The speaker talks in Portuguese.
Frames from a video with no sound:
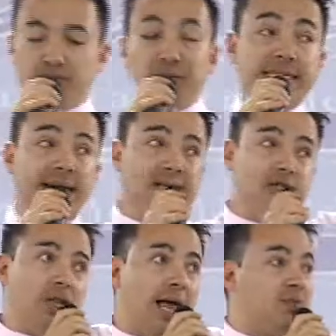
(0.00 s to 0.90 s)
saía
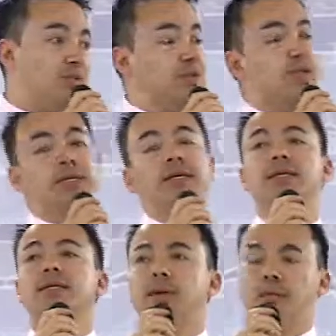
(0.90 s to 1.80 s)
de lado,
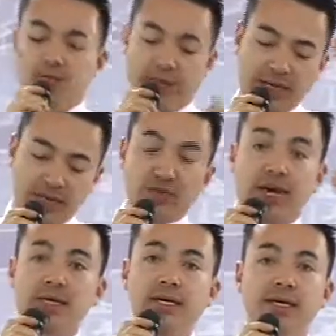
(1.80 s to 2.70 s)
tá bom, pai, e
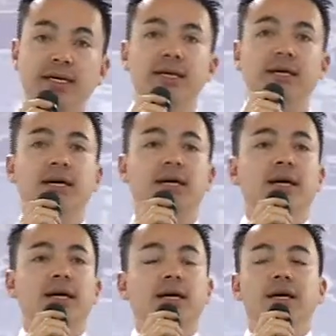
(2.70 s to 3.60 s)
saía.
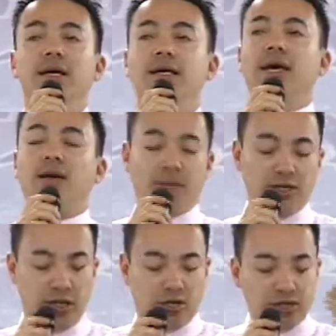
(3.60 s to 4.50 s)
E de
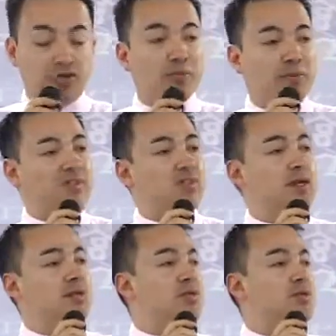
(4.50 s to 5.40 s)
repente a coisa foi
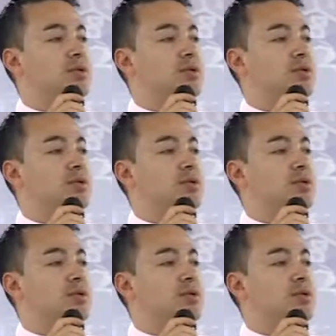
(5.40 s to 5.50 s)
passando.